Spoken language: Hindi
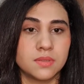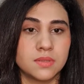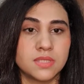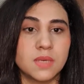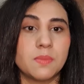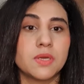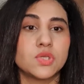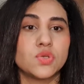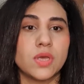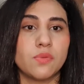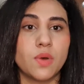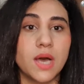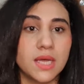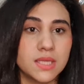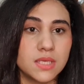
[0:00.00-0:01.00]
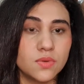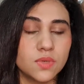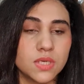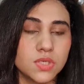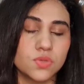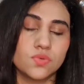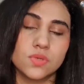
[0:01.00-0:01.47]
स्टमक जो है वो आदि
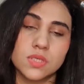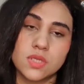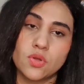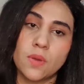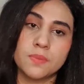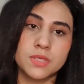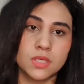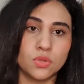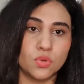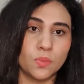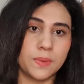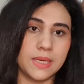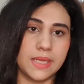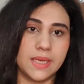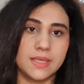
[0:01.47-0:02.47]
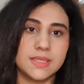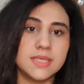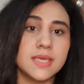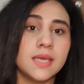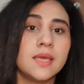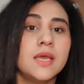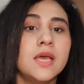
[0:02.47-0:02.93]
होना शुरू हो जाए तो आप इसे दो पे ले आए
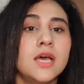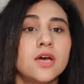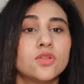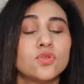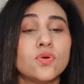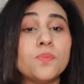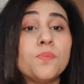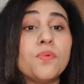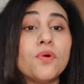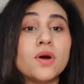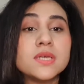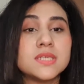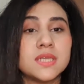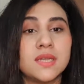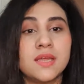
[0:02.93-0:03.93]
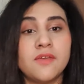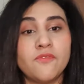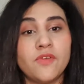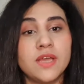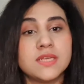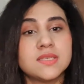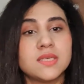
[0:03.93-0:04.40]
ठीक है तो बहुत सारे
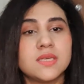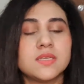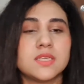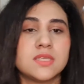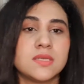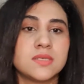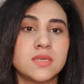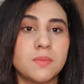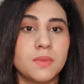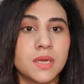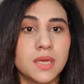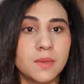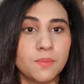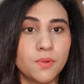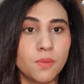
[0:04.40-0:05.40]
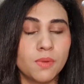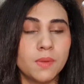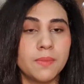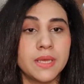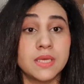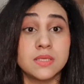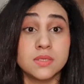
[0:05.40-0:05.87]
इफेक्ट्स हैं जैसे स्टमक का
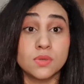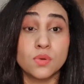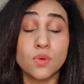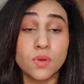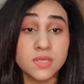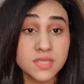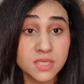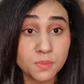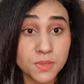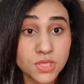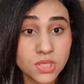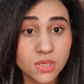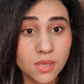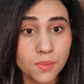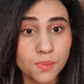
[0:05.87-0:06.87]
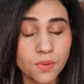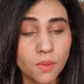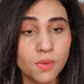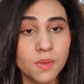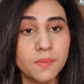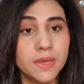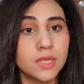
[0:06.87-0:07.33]
प्रॉब्लम है किसी को कॉन्स्टिपेशन का
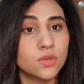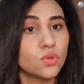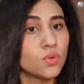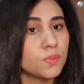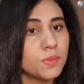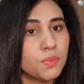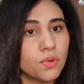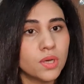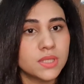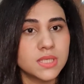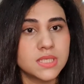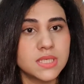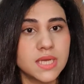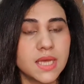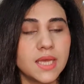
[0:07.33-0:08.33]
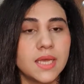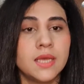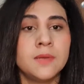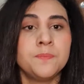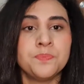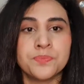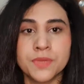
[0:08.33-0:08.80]
प्रॉब्लम है तो भी बहुत अच्छा है
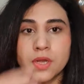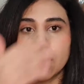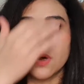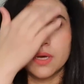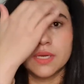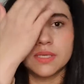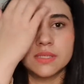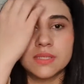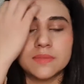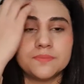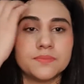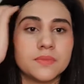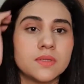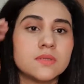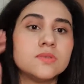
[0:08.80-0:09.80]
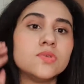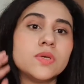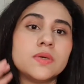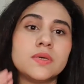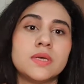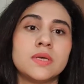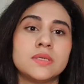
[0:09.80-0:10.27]
और
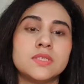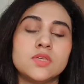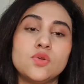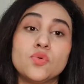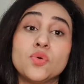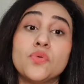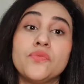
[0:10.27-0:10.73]
जो जिन लोगों को